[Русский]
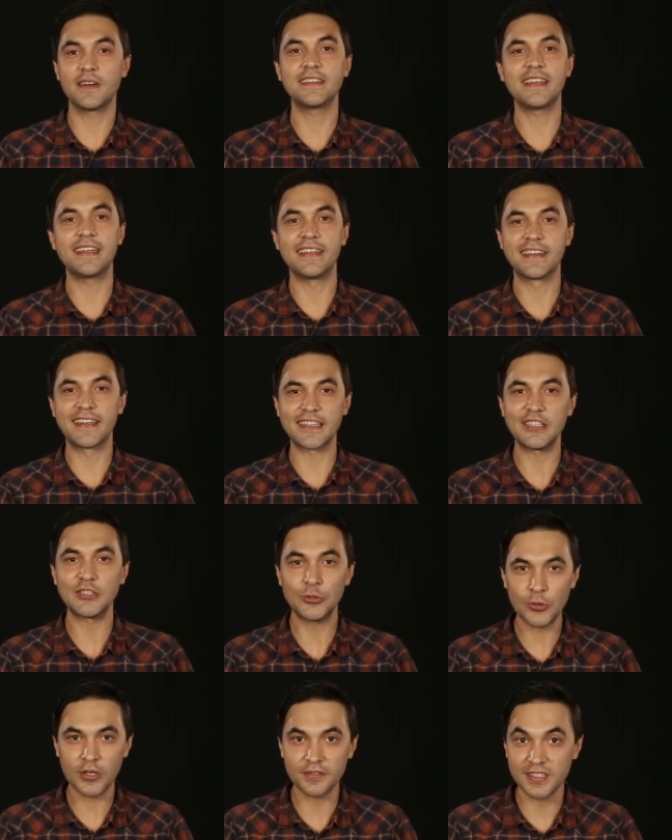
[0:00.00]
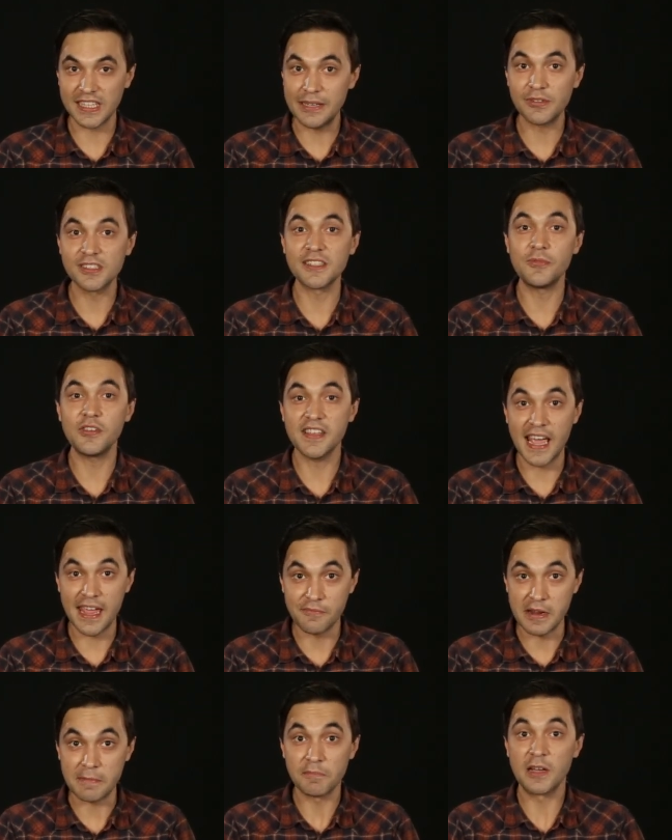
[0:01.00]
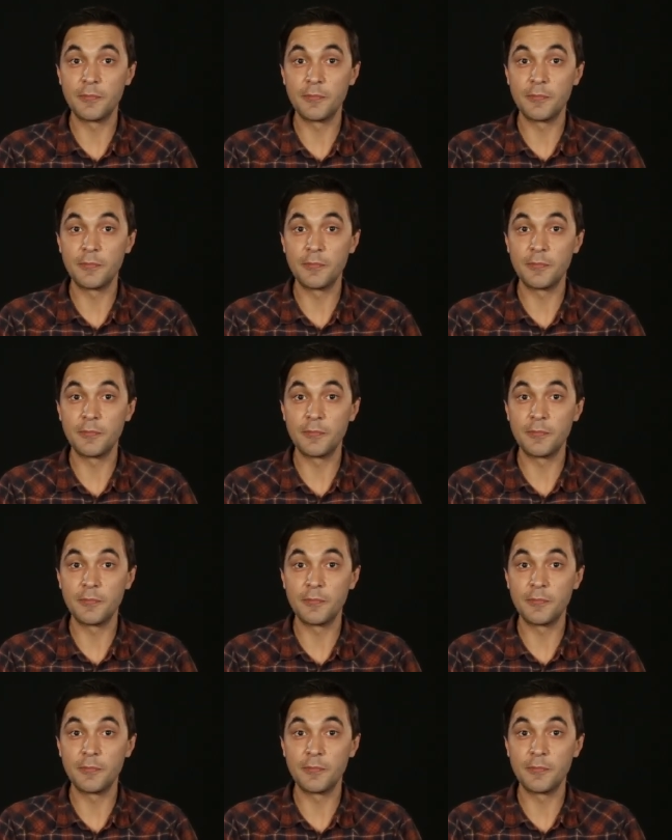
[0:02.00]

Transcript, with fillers: модели гарнитуры взаимозаменяемы.